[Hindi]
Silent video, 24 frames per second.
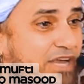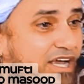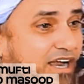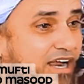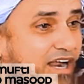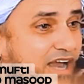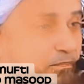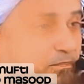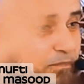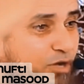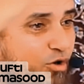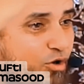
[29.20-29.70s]

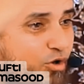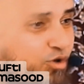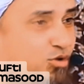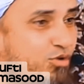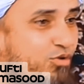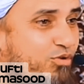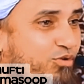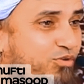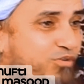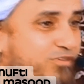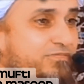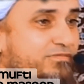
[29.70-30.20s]
कलाम में खोलू
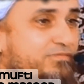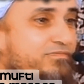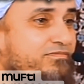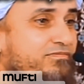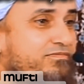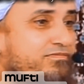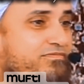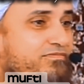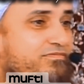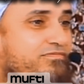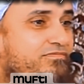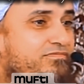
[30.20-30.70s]

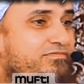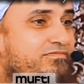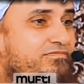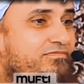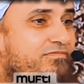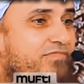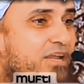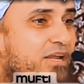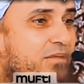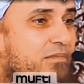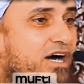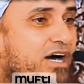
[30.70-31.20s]

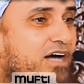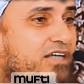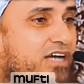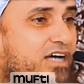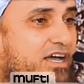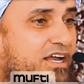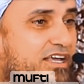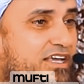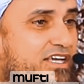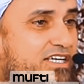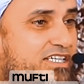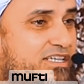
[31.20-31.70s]
बात आ
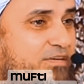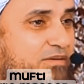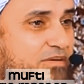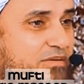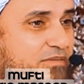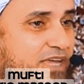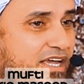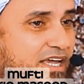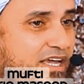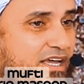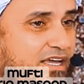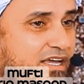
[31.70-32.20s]
रही है समझ
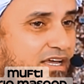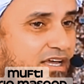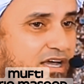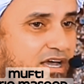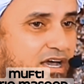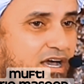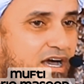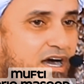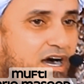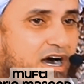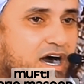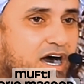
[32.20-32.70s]

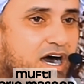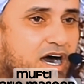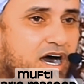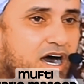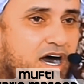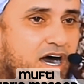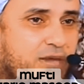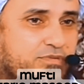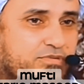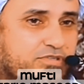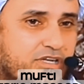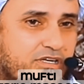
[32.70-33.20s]
में
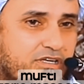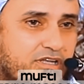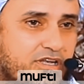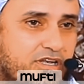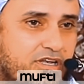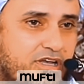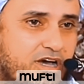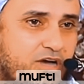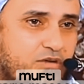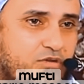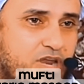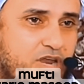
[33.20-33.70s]
आप
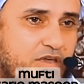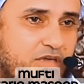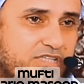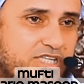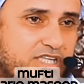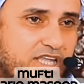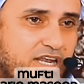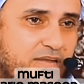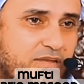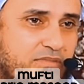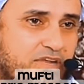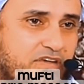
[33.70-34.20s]
सल्लल्लाहु अलैहि
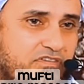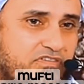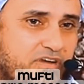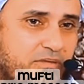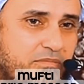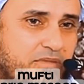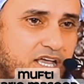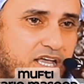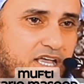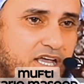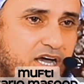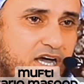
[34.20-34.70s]
वसल्लम ने
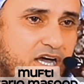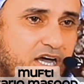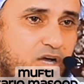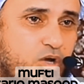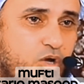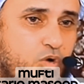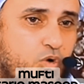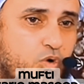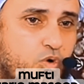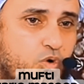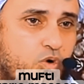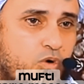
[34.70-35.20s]
फरमाया
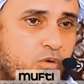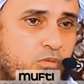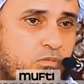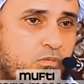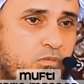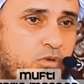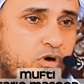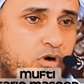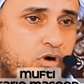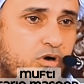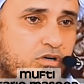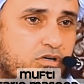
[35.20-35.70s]

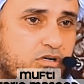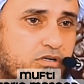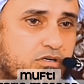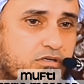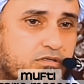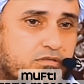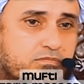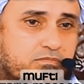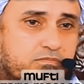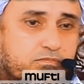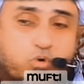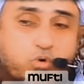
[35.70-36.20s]
उम्मुक
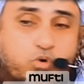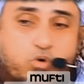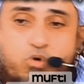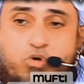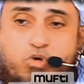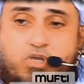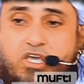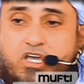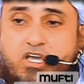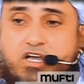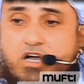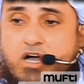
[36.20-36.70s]

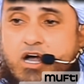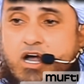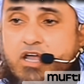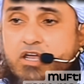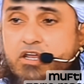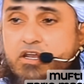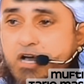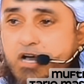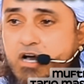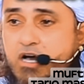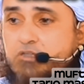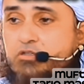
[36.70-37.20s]
पूरी
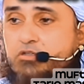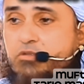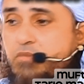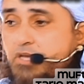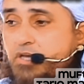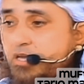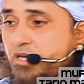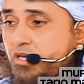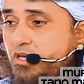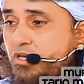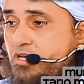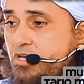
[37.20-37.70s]
कायनात
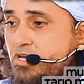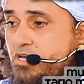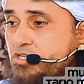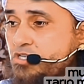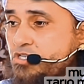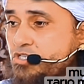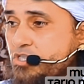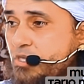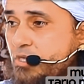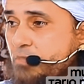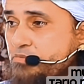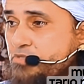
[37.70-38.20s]
में
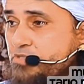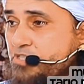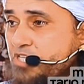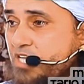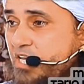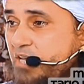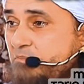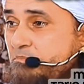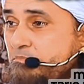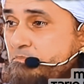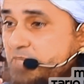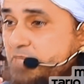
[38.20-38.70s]
सबसे
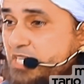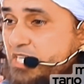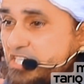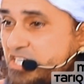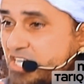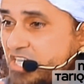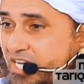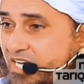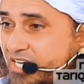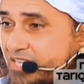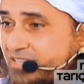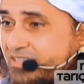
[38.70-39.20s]

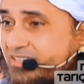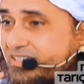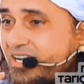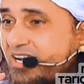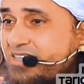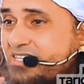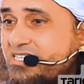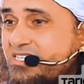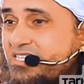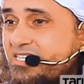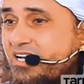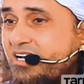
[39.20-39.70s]
मीठे अंदाज
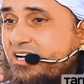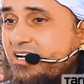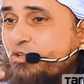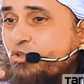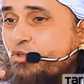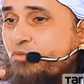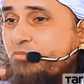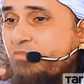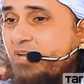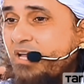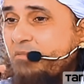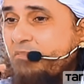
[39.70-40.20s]
से अगर
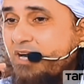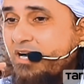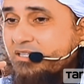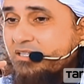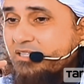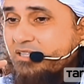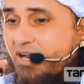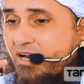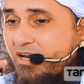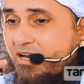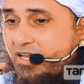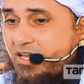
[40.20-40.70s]
तुमने बात
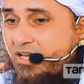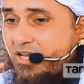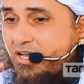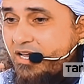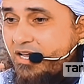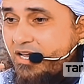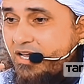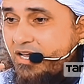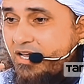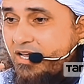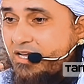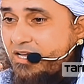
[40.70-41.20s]
करनी
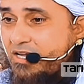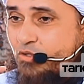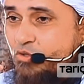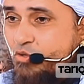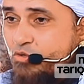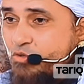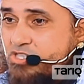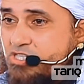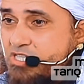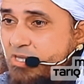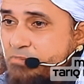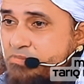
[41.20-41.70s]
है
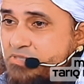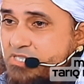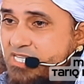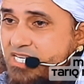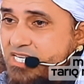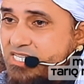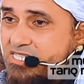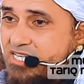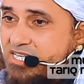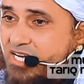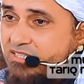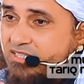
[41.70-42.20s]
तो
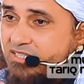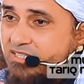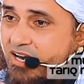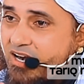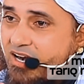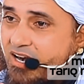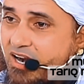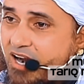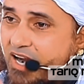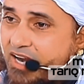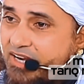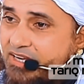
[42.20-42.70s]
सबसे ज्यादा
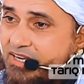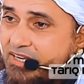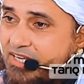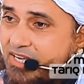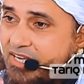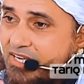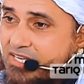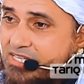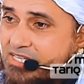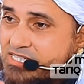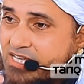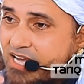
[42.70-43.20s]
राइट
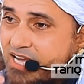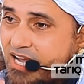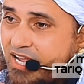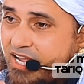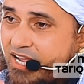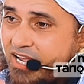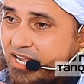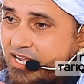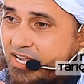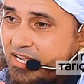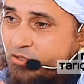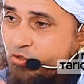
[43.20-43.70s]
ये किसका
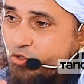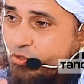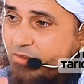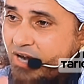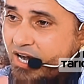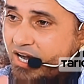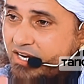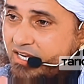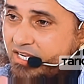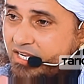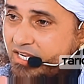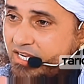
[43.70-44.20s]
है
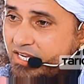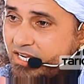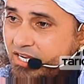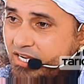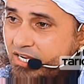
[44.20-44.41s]
तुम्हारी